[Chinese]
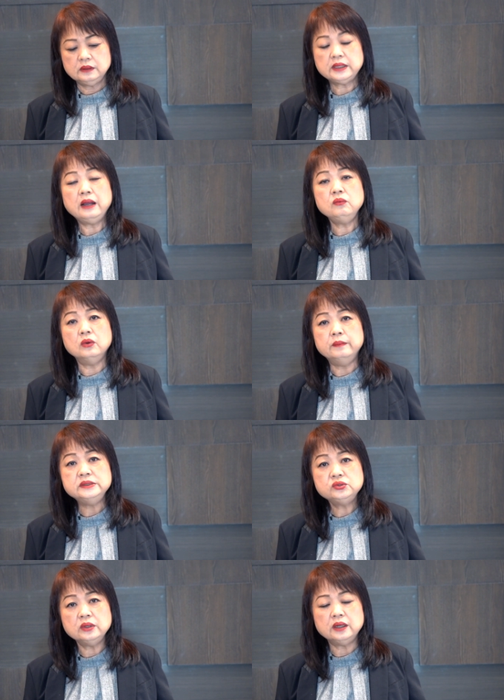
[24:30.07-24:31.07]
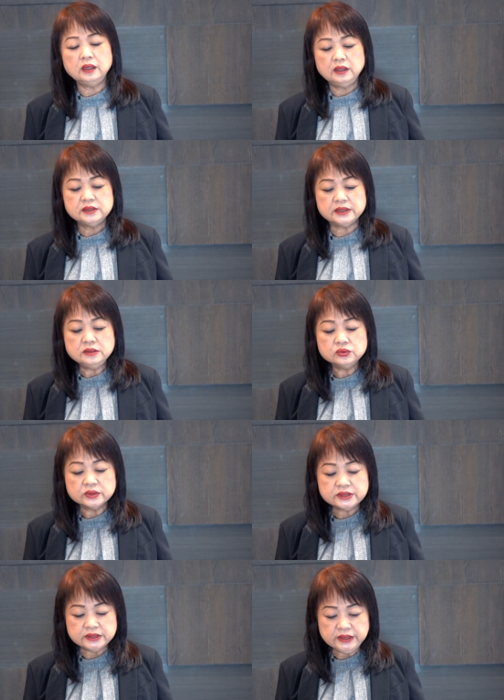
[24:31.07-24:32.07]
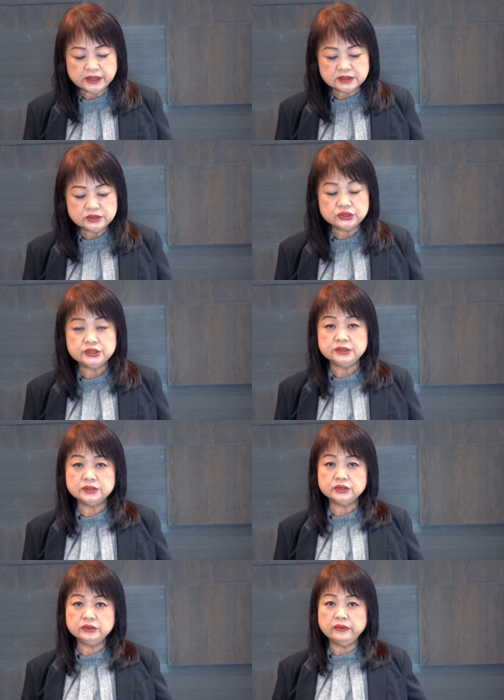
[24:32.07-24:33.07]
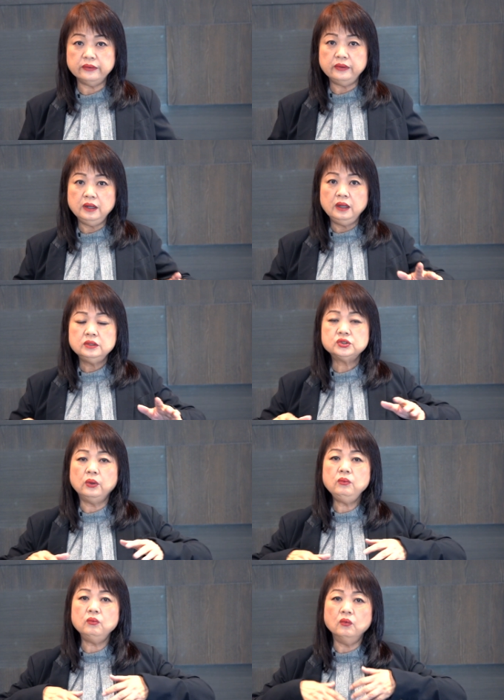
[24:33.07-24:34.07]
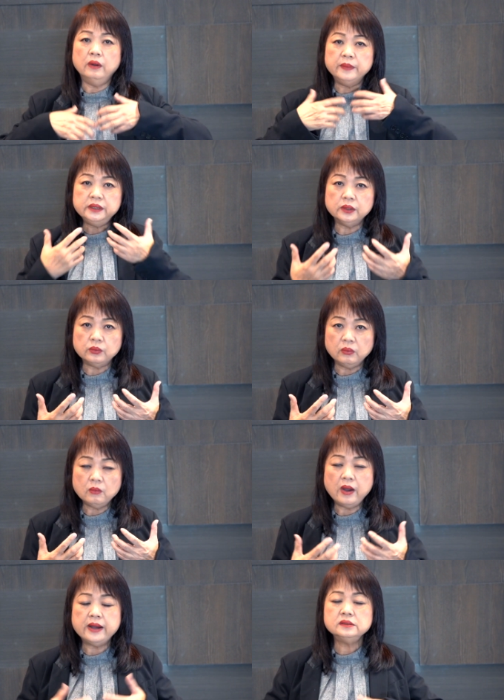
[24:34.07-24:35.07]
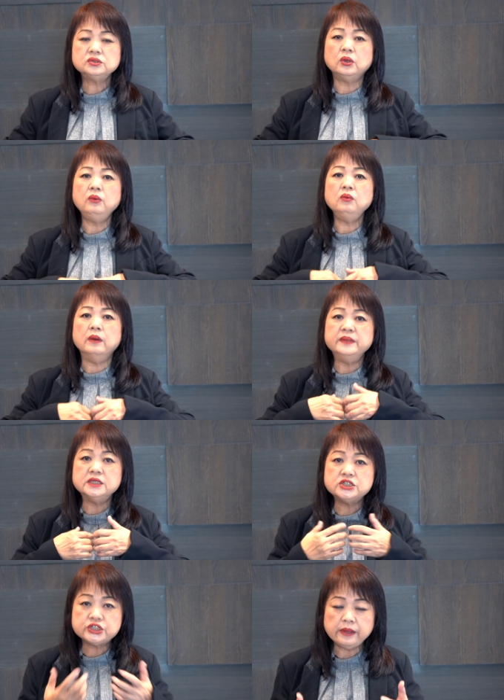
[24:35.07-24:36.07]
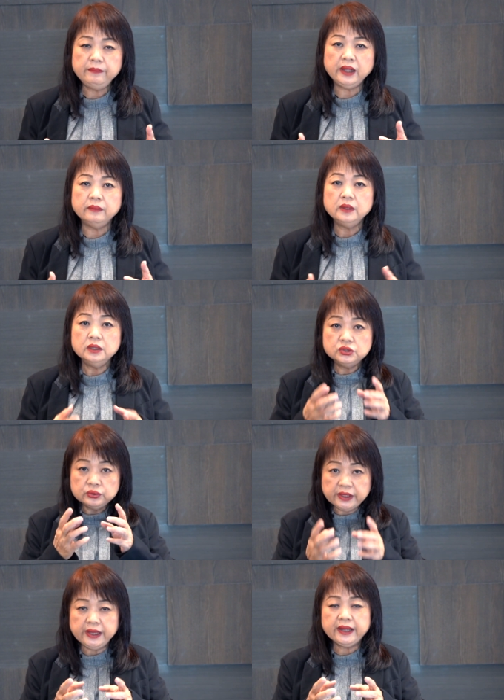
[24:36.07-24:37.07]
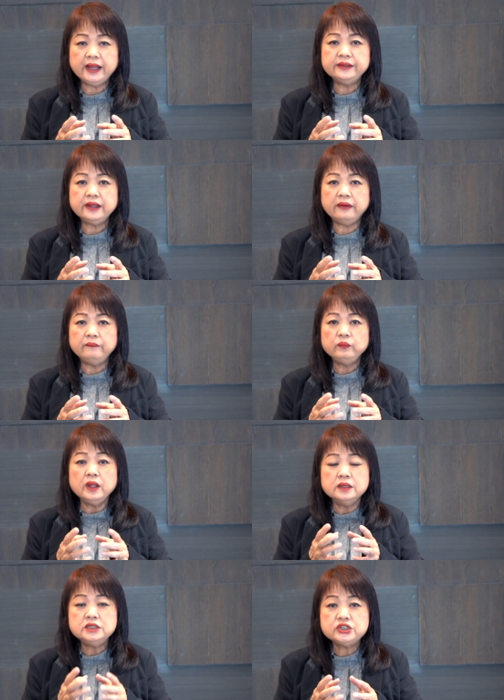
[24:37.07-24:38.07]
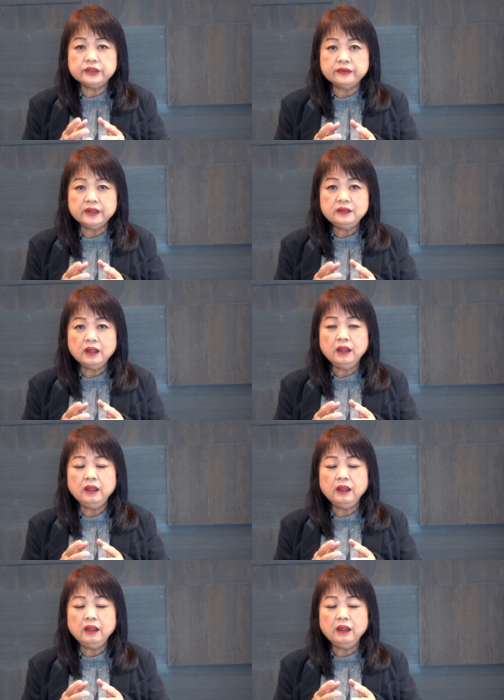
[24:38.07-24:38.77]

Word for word: 当我们做神所喜悦的事情的时候，从我们的荣光，从我们的生命，就可以看到你这人